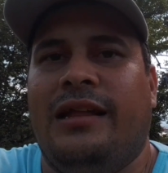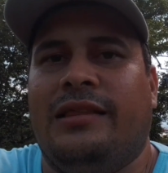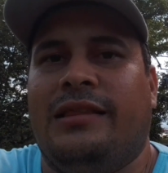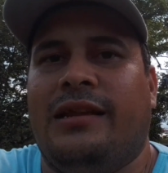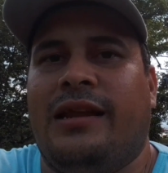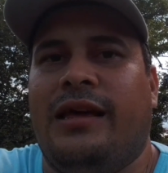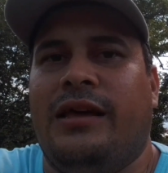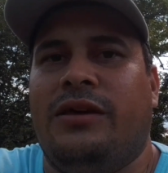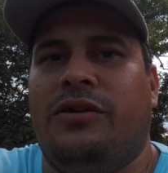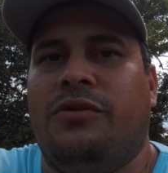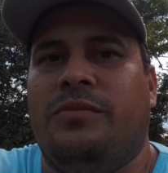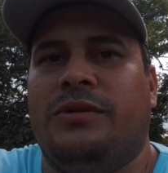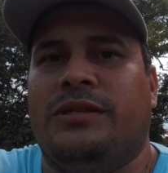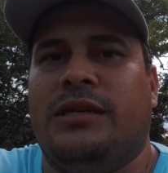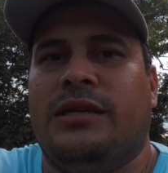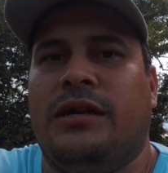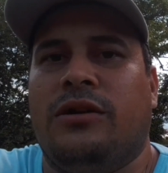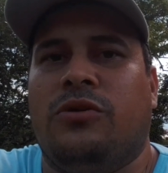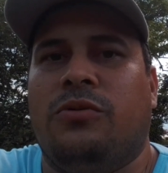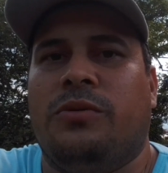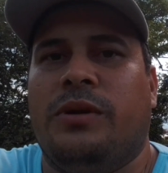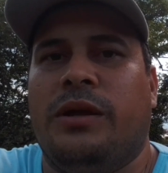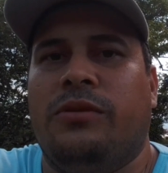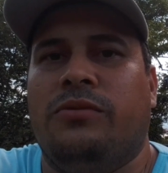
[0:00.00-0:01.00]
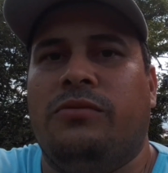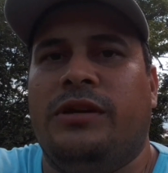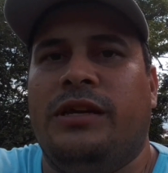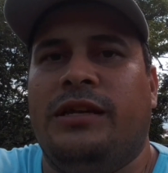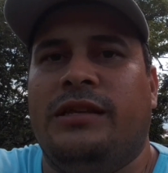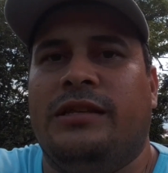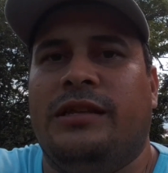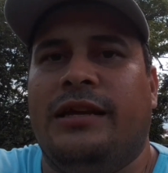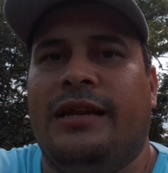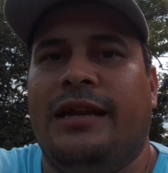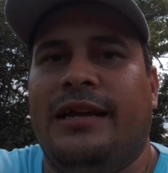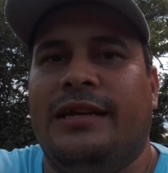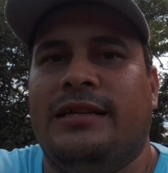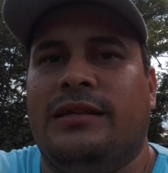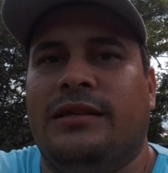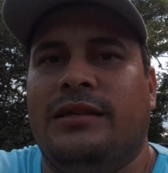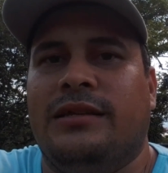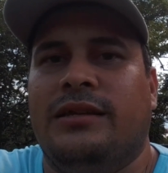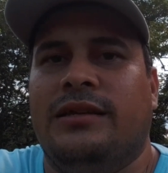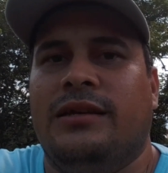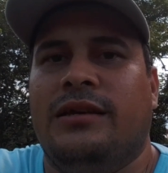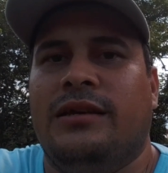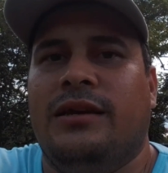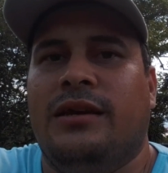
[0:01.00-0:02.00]
de entrada ellos me están cobrando un interés.
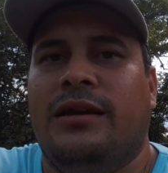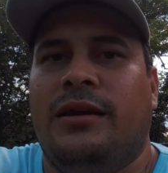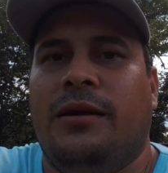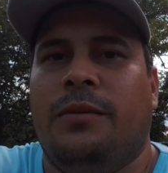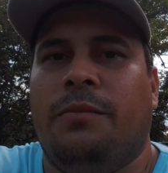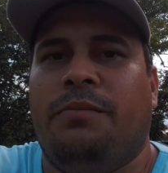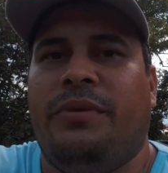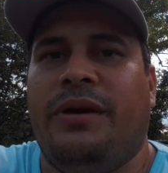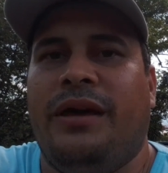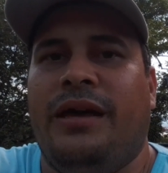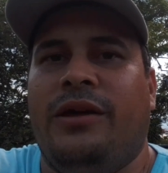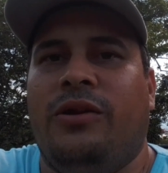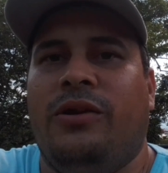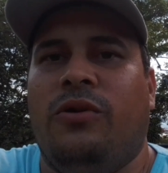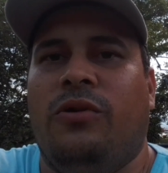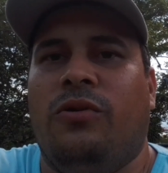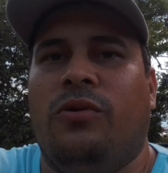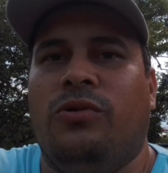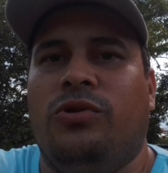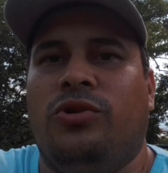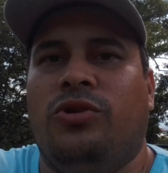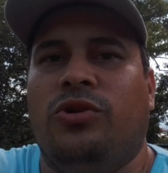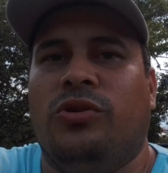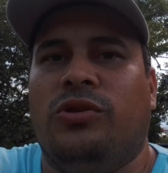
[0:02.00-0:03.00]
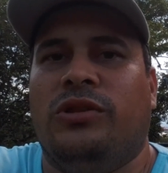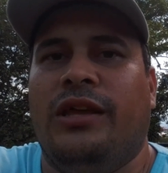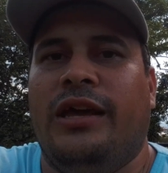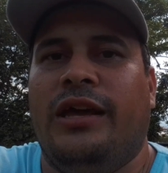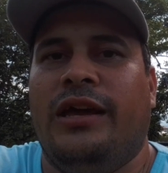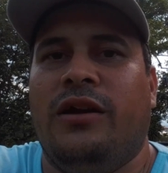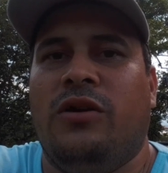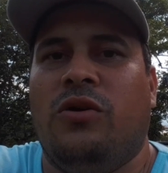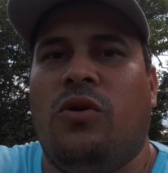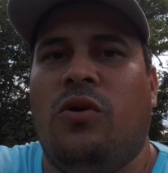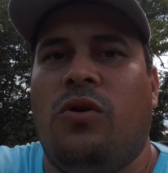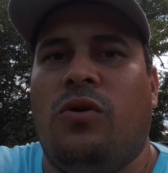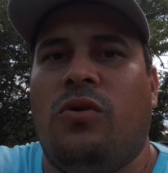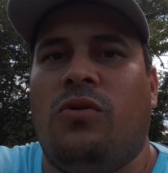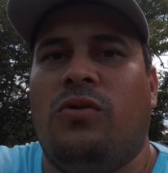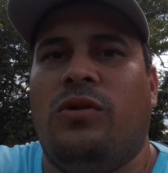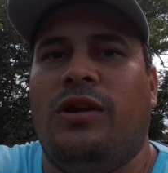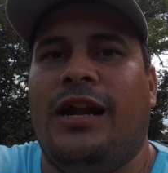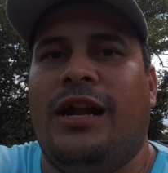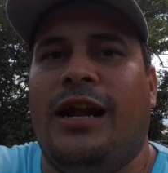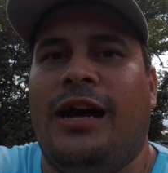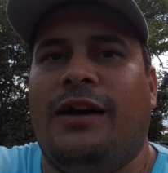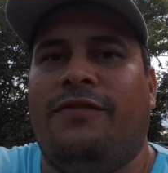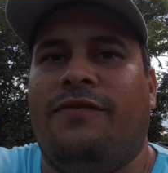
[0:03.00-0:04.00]
Pero yo tengo
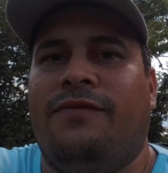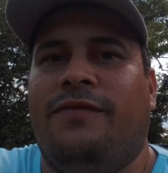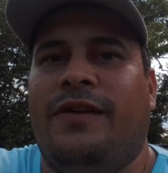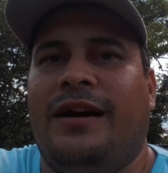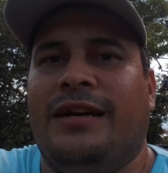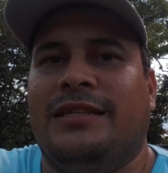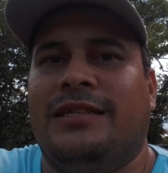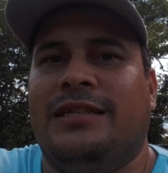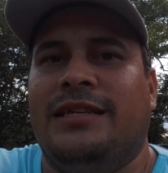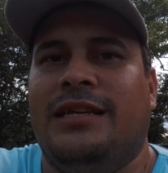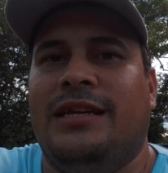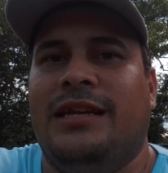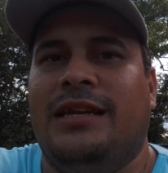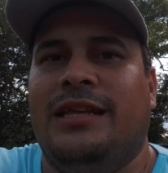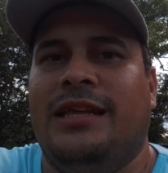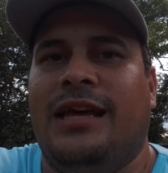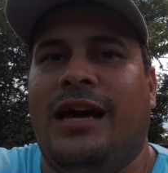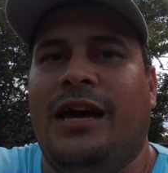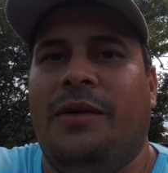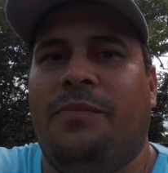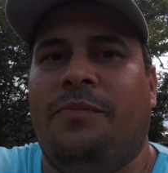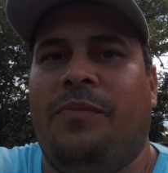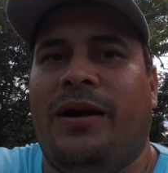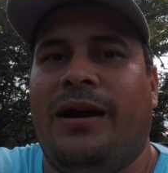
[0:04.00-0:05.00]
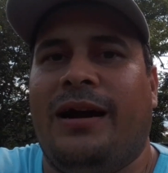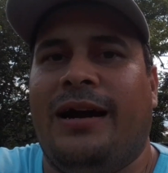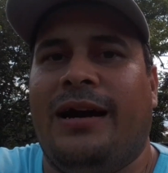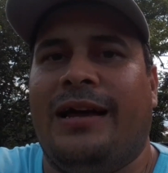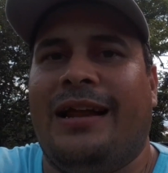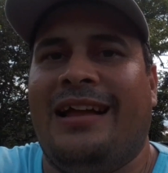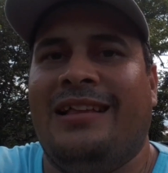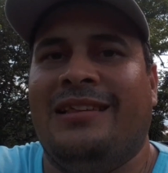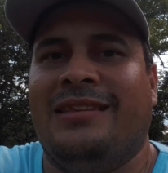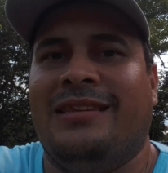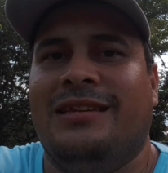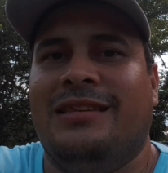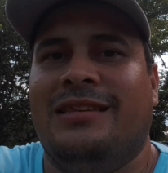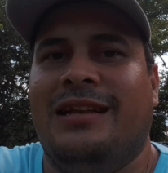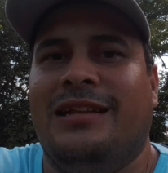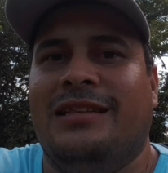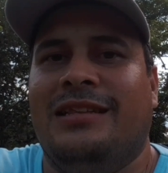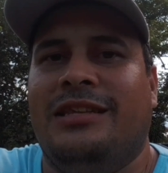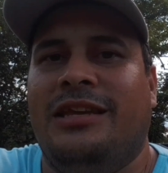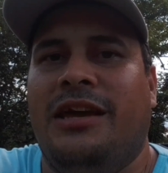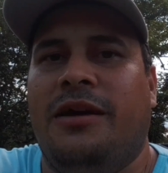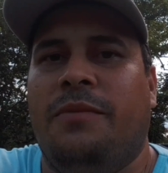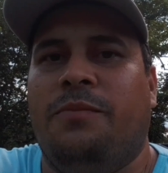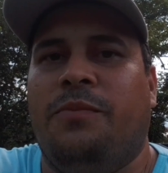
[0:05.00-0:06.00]
la facilidad de pagar antes
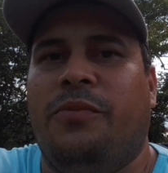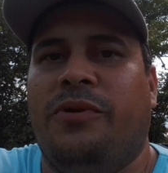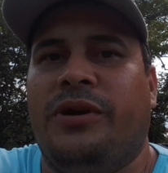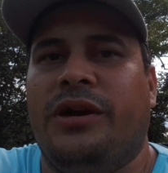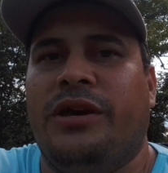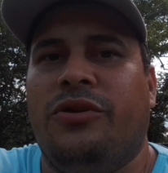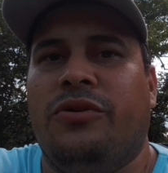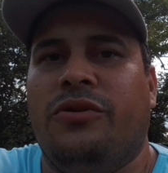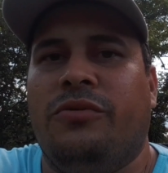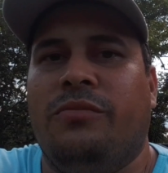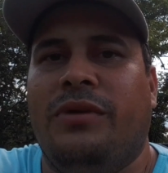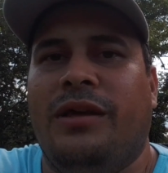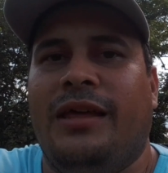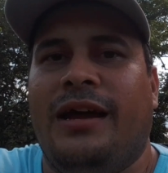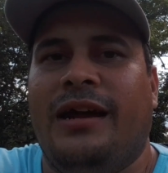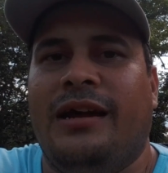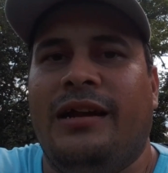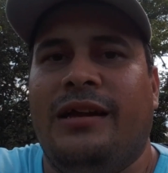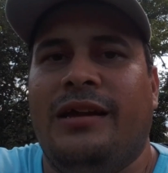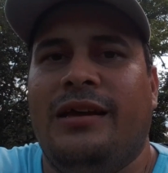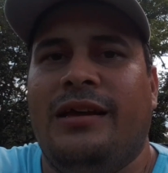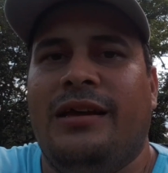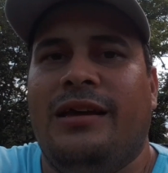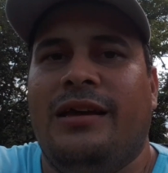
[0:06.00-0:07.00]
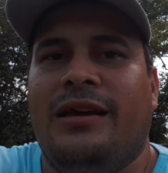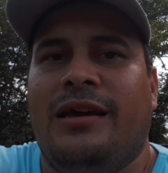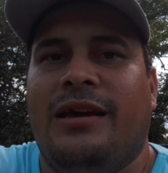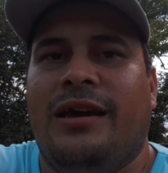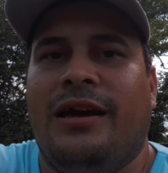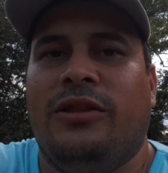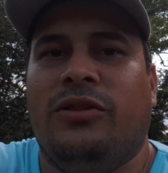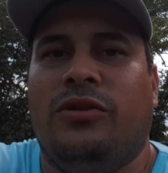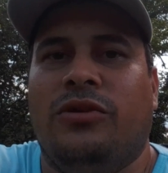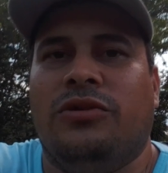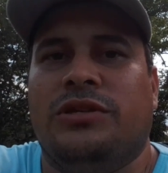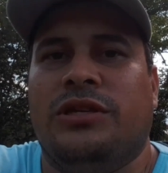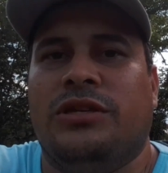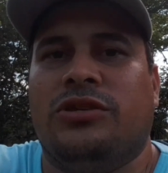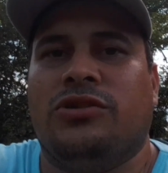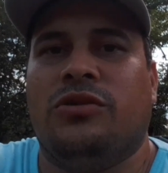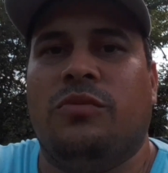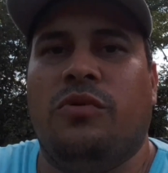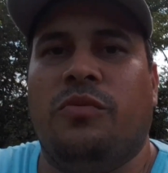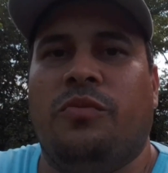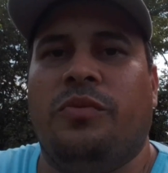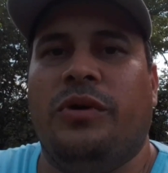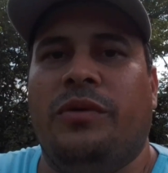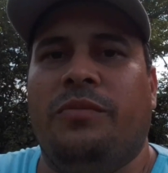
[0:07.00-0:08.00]
del tiempo que ellos me dan. Entonces, como